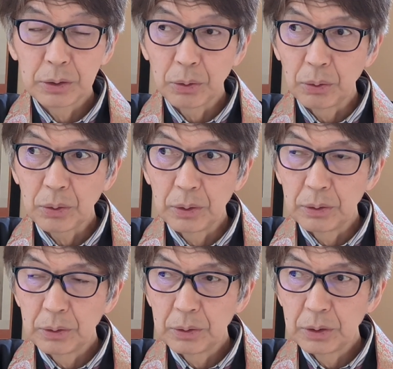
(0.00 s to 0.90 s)
こ
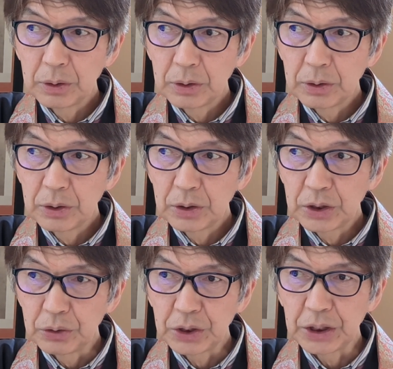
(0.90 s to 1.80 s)
う
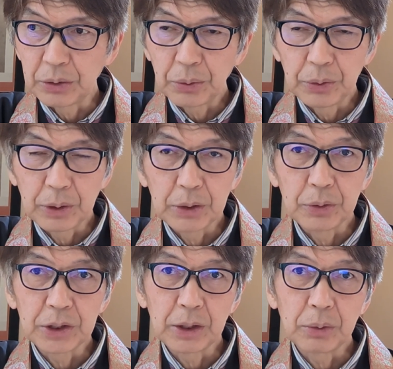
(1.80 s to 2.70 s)
終身雇用がど
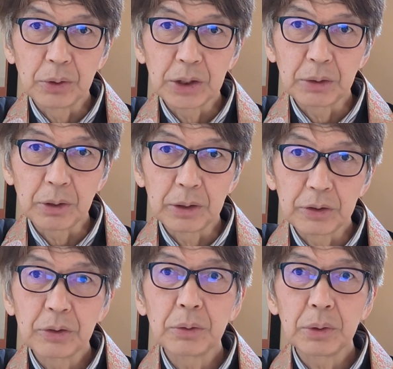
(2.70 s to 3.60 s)
うしたこうしたとかで
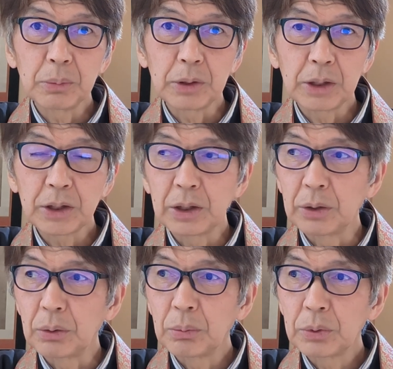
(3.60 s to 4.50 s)
そういうことも確かに
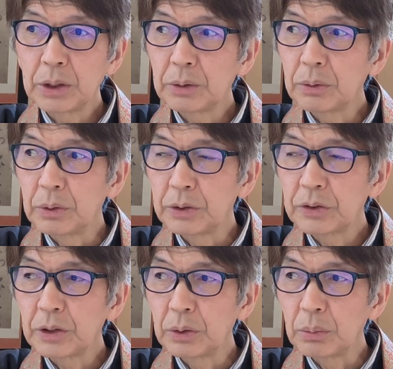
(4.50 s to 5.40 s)
思ってるんで
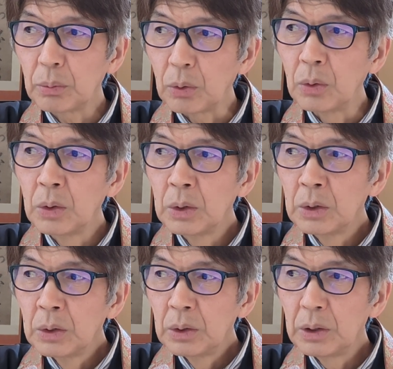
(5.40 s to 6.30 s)
すけども、
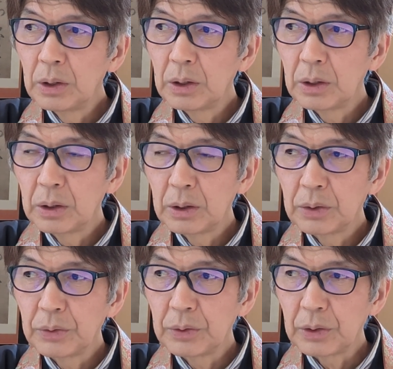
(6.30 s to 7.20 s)

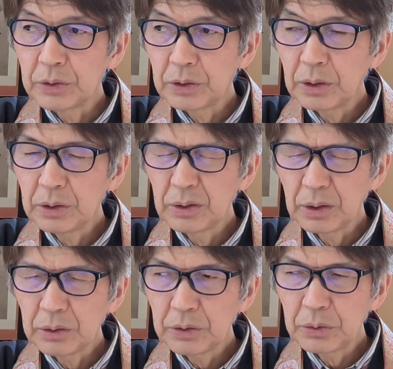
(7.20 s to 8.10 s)
えー、なぜかなんで